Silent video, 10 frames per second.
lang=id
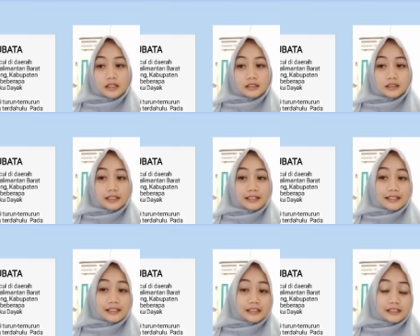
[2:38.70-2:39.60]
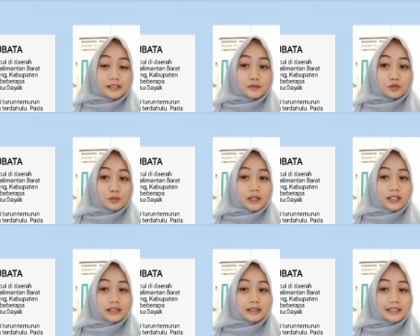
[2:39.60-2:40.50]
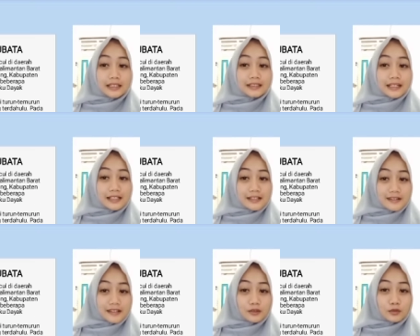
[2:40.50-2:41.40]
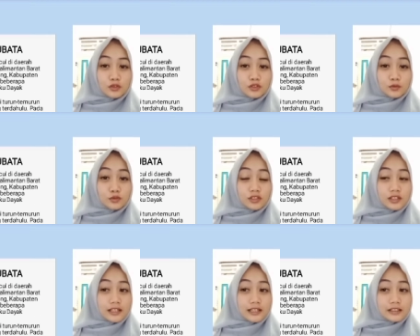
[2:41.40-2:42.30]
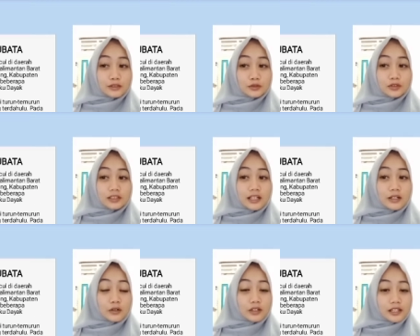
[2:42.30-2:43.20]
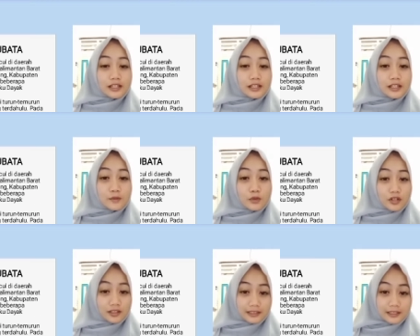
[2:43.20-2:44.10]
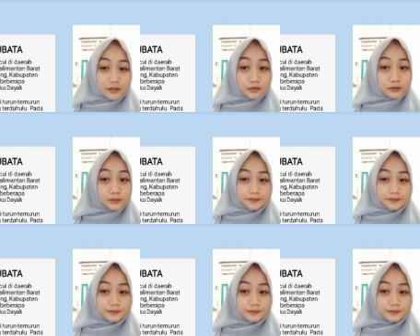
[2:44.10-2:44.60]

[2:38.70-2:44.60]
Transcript: Tarian ini merupakan tari tradisi turun-temurun yang diturunkan oleh nenek moyang terdahulu.